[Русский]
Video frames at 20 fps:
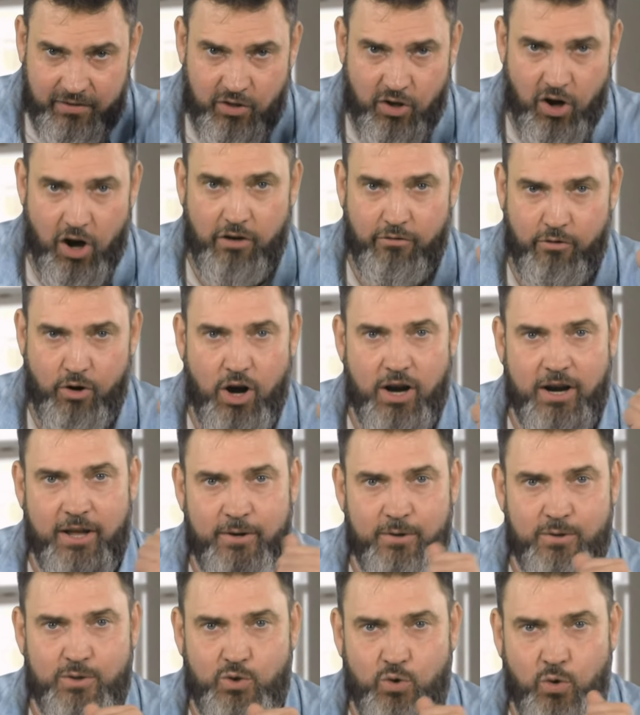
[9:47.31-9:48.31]
но
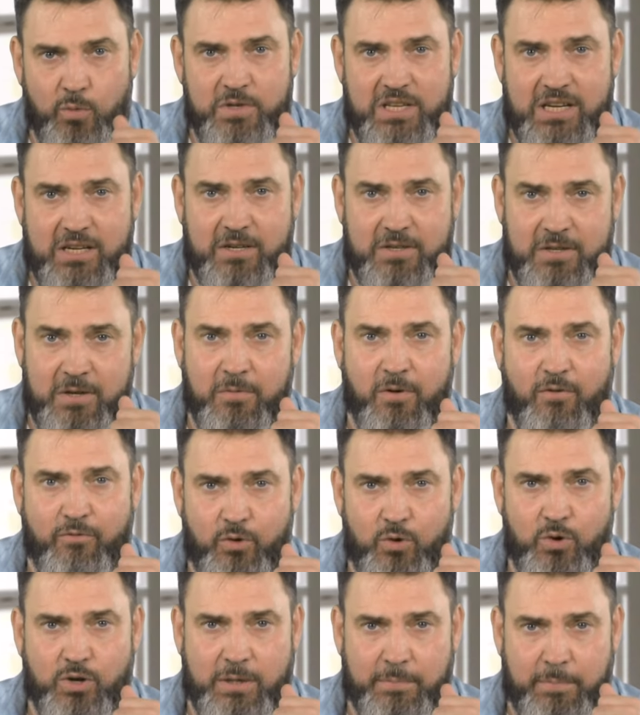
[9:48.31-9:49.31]
волею субдик к нему в руки